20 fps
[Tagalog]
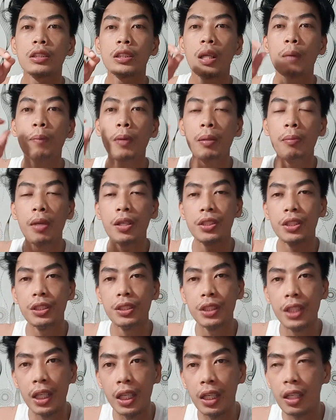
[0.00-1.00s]
syempre
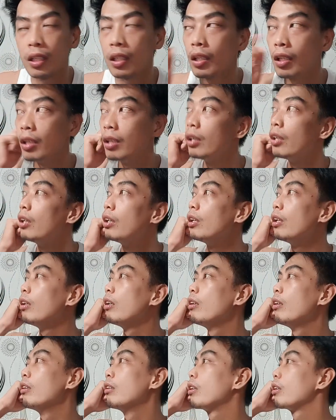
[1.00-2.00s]
messenger.
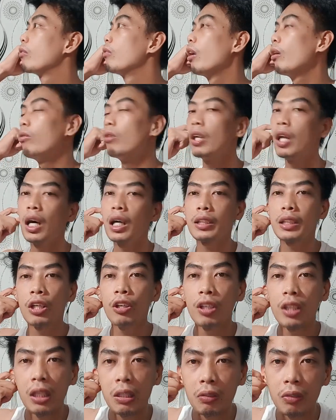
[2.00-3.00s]
Diba, wala ka
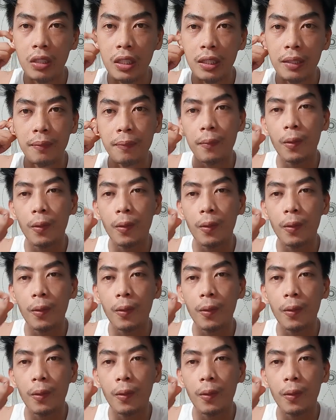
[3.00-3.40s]
tayong anak ko ah.